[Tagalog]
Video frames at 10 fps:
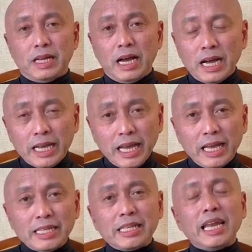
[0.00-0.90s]

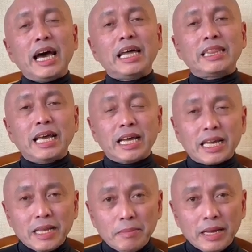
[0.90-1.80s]
Again, sa lahat ng
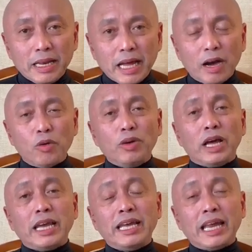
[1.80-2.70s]
krimen, ang
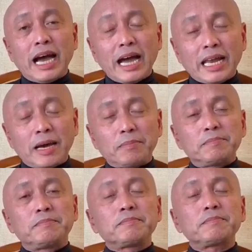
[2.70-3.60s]
unang hinahanap
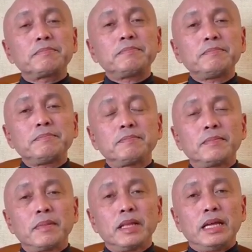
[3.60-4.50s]

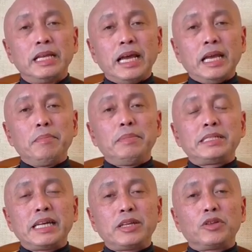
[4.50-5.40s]
ng
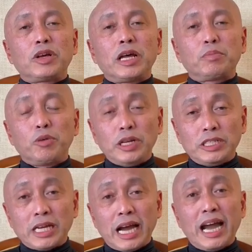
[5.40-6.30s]
investigador at
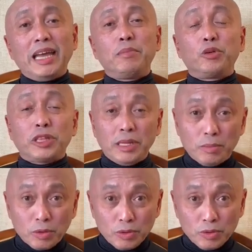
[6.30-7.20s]
pulisya ay motibo.